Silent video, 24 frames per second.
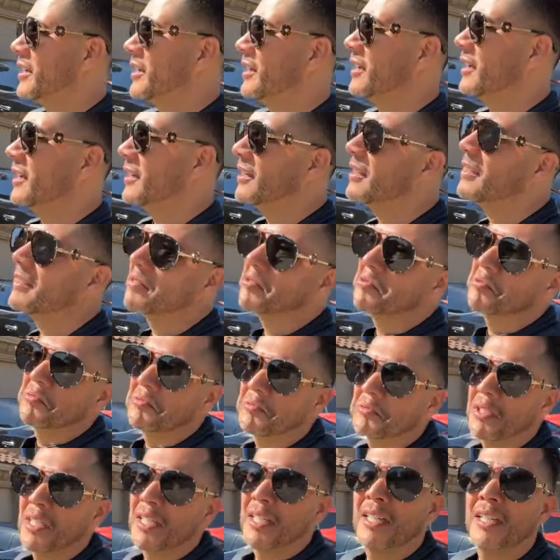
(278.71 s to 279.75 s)
Y
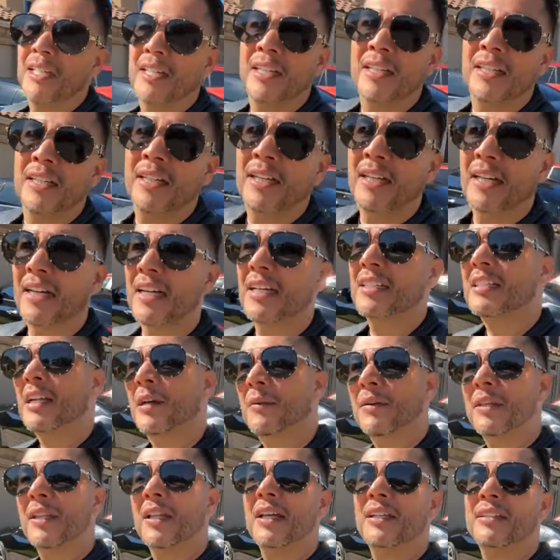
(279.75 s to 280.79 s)
en
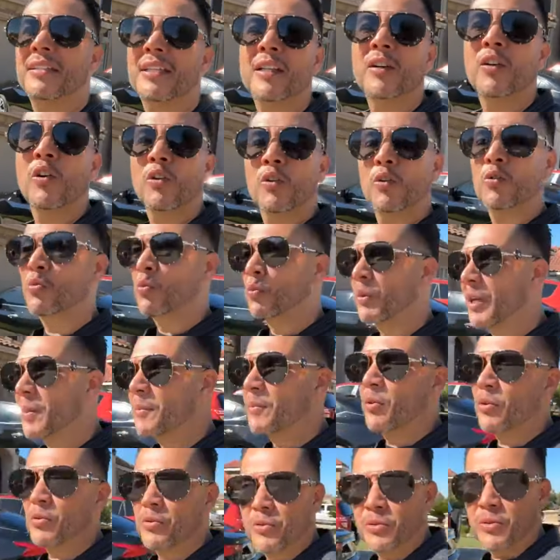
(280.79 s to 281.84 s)
esta vida, si no nos
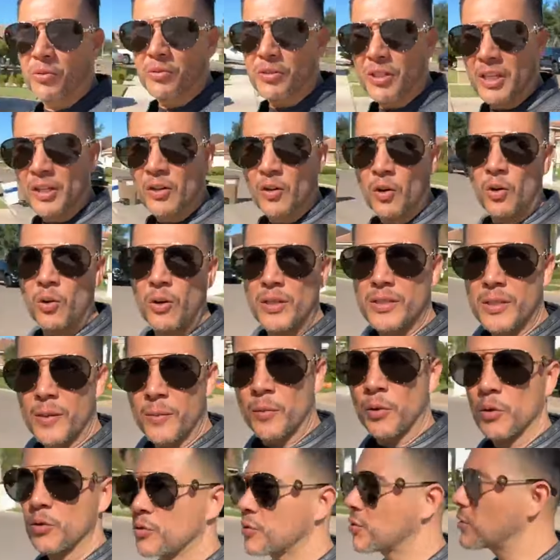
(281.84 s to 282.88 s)
unimos, si no lo
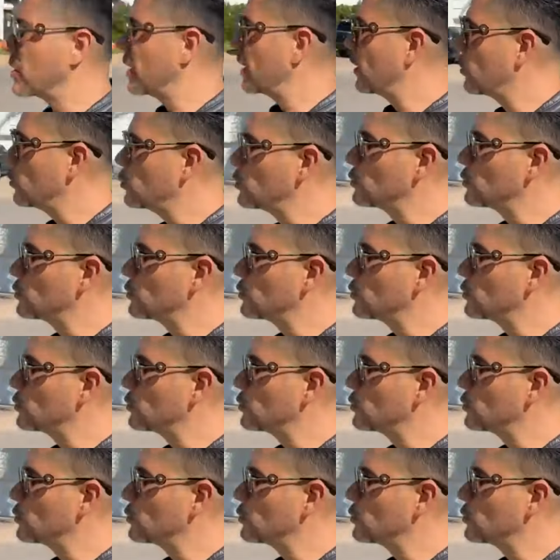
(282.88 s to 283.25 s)
hacemos